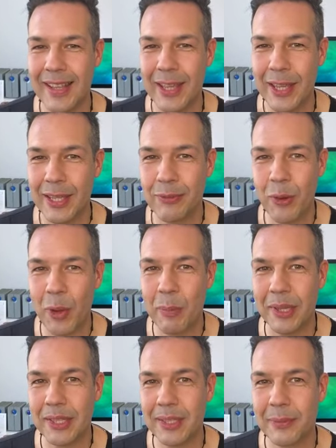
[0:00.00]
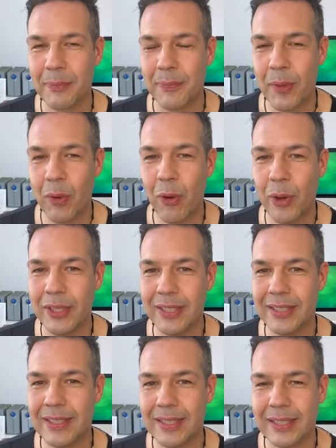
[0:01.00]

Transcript: Ich freue mich. Und